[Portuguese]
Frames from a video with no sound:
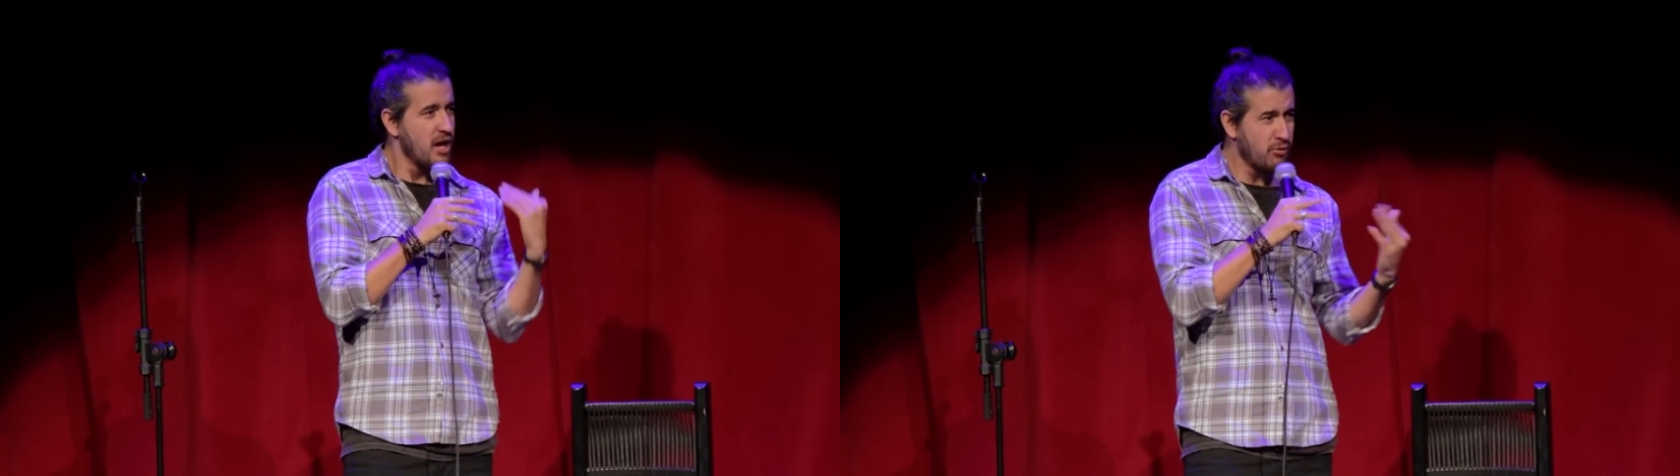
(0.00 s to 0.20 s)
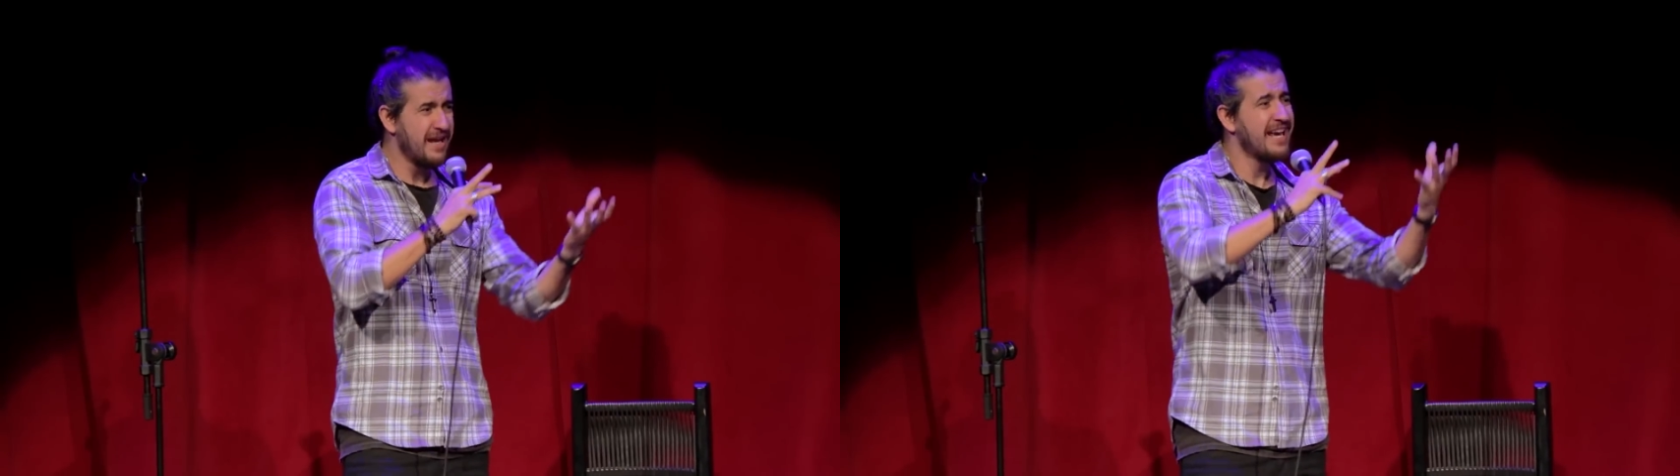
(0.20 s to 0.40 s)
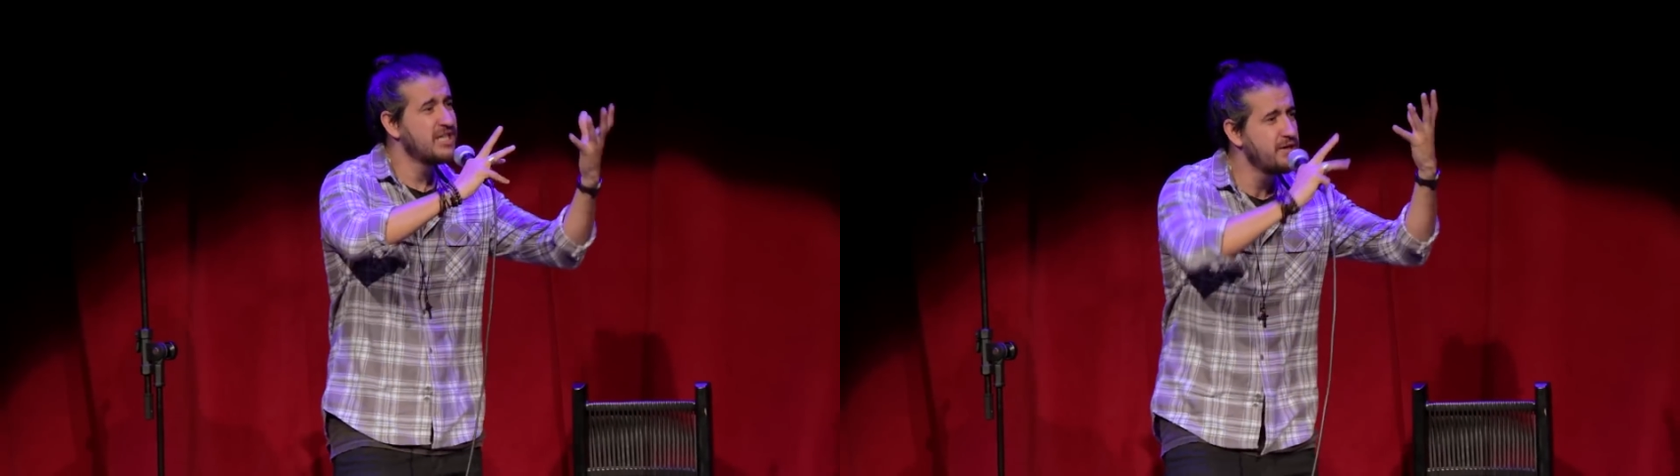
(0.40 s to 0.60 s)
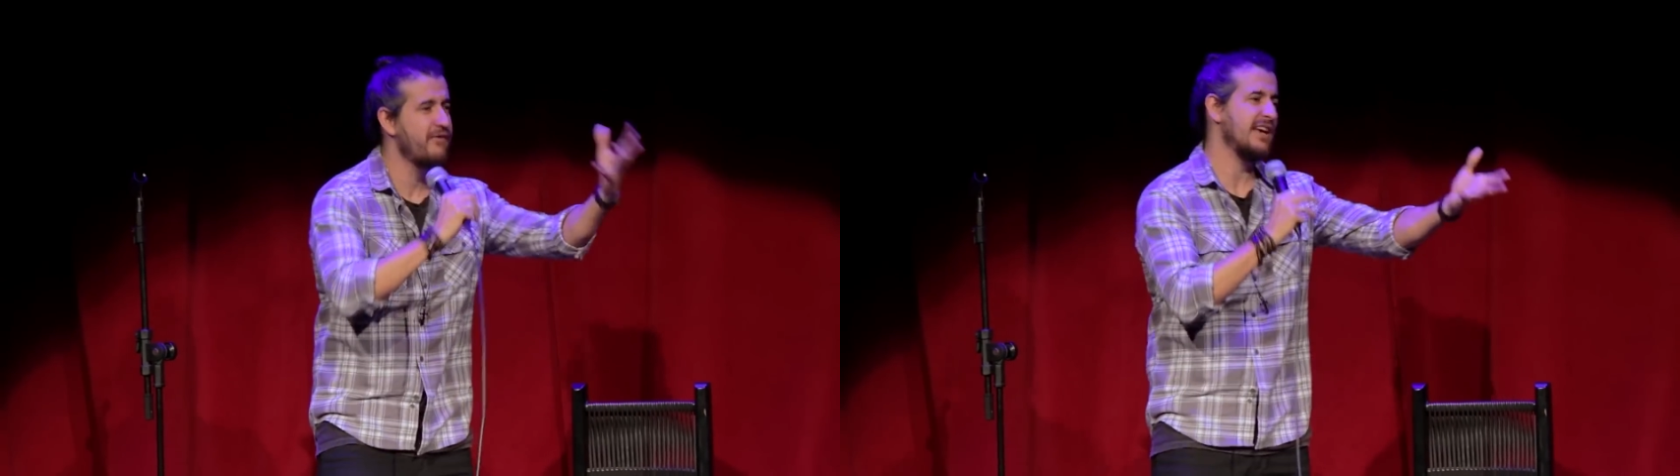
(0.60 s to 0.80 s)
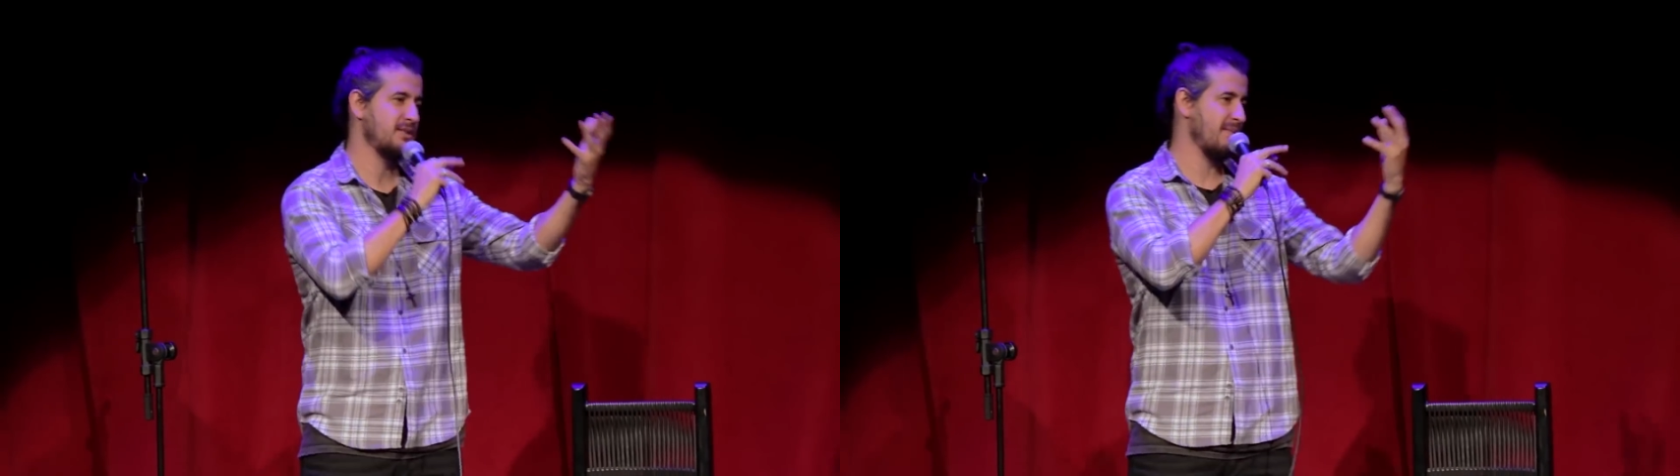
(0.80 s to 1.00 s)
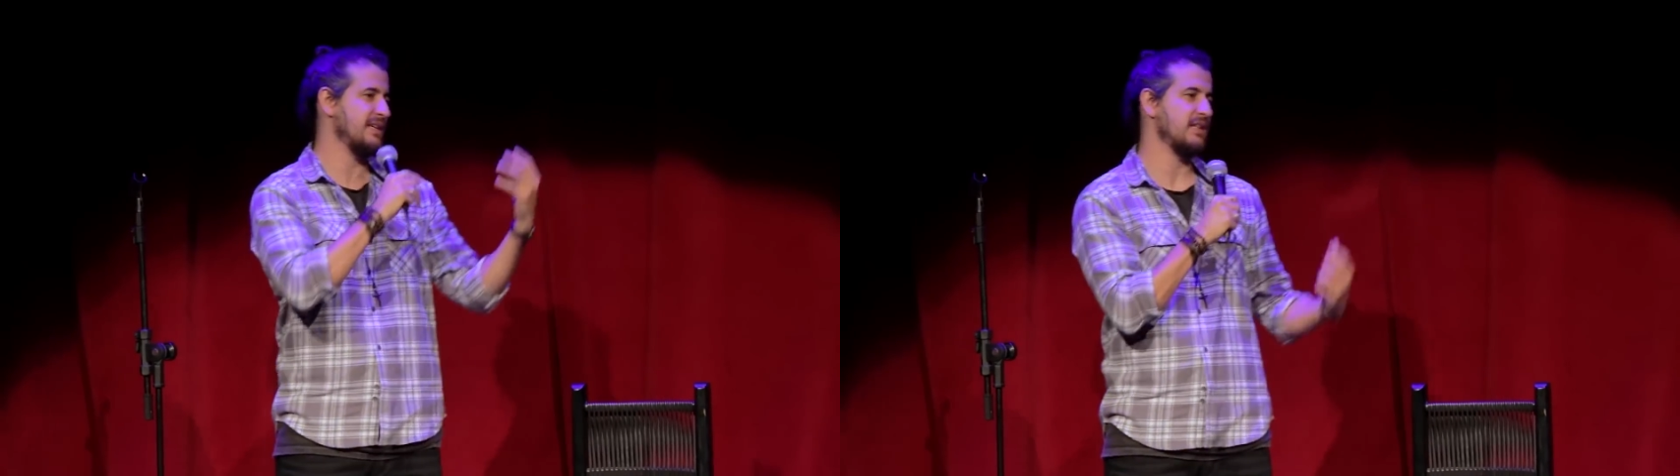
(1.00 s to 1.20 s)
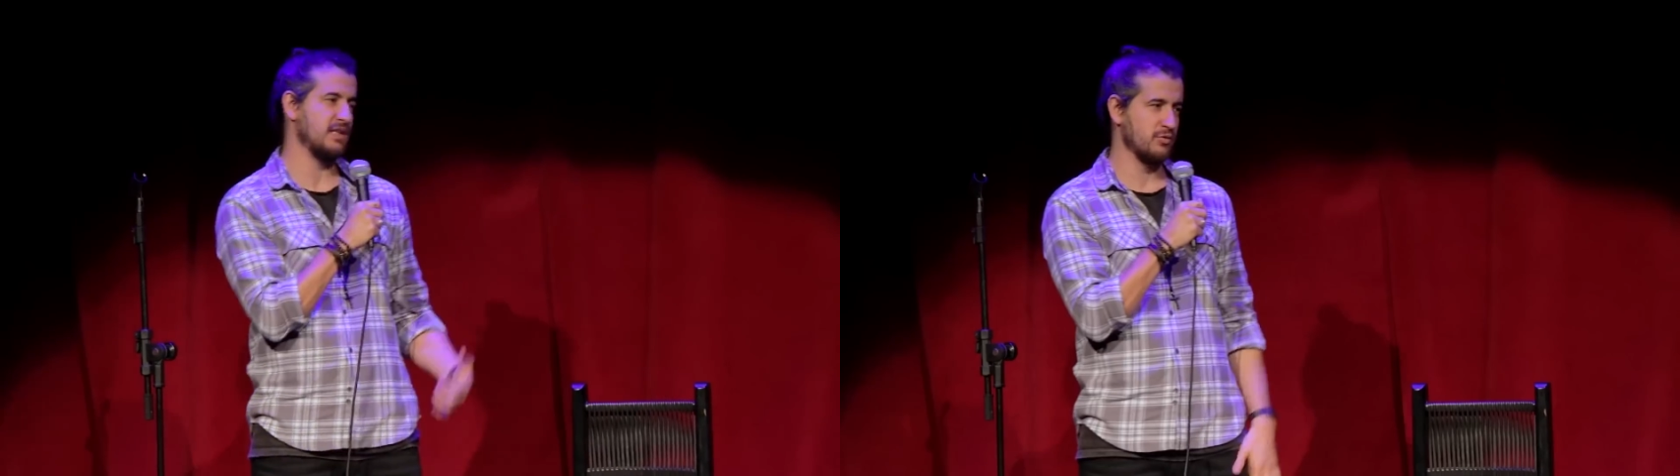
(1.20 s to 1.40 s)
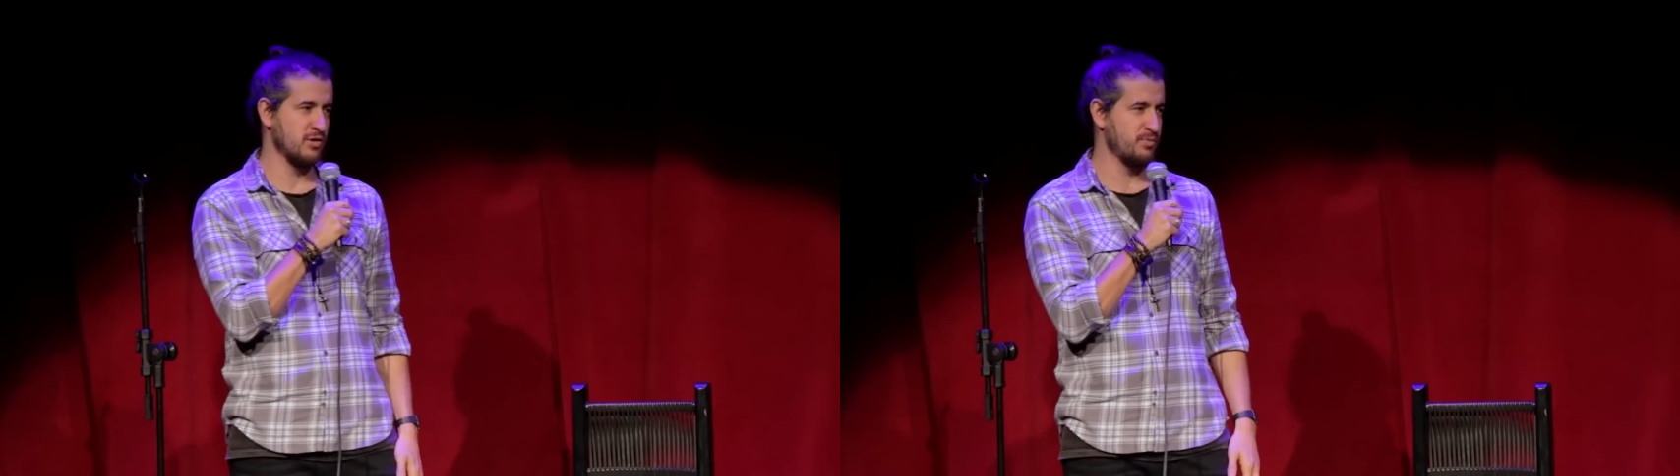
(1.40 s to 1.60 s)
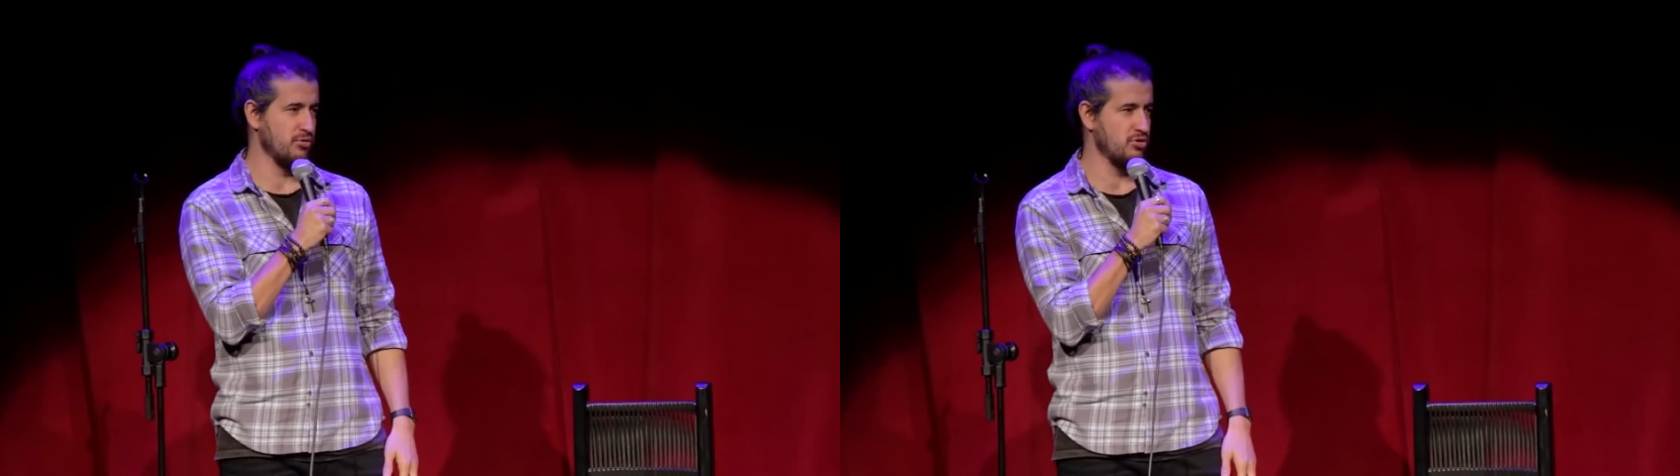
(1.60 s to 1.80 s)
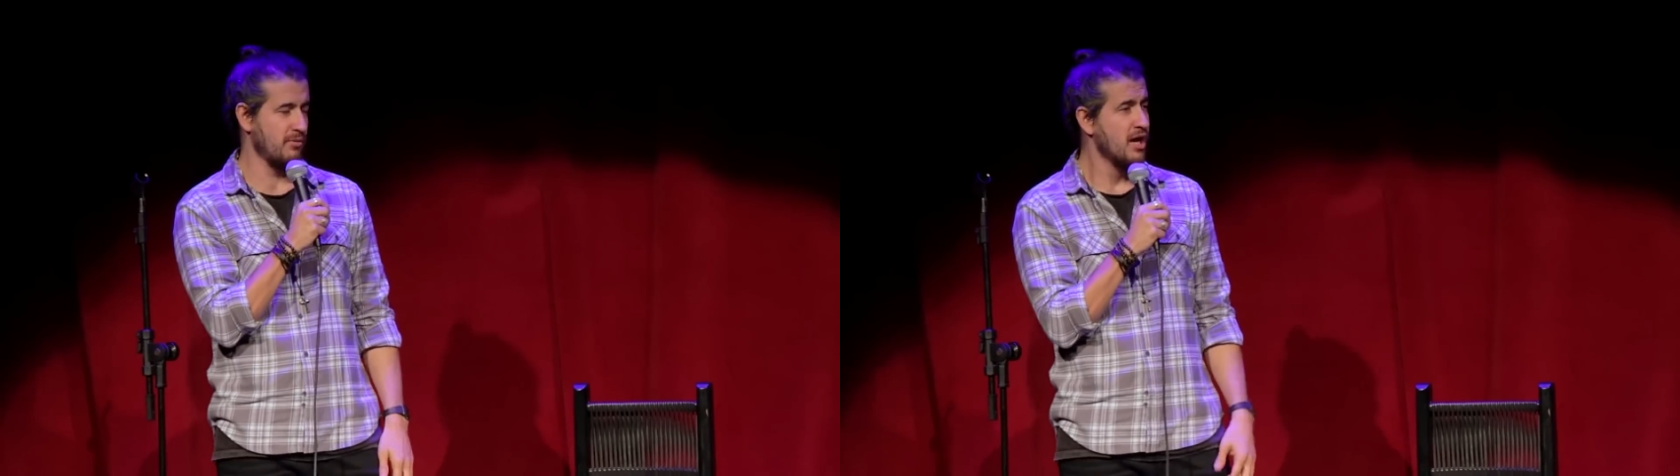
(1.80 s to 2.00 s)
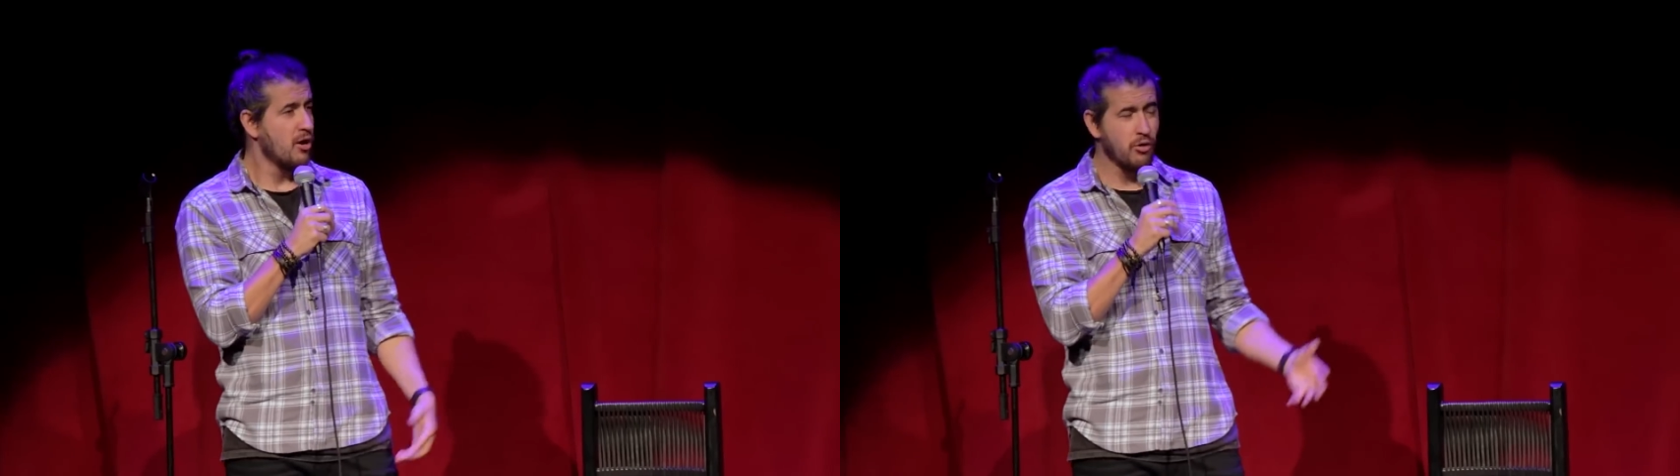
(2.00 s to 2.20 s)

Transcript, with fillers: Eu queria que tivesse mais essas coisas pros homens.